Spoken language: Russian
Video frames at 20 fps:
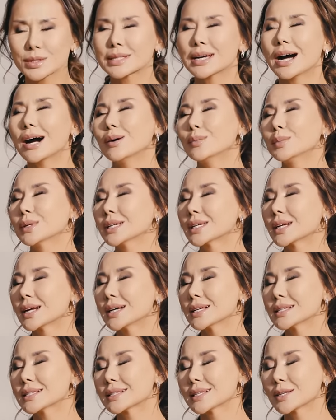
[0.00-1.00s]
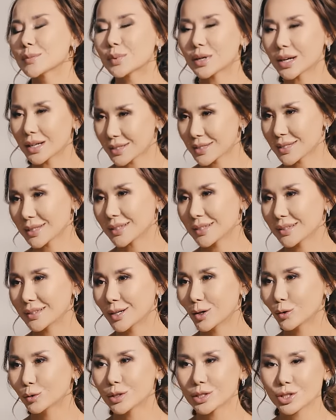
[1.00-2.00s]
самые разные практики.
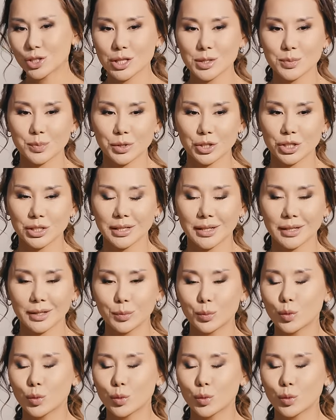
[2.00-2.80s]
Да? У нас сейчас пошла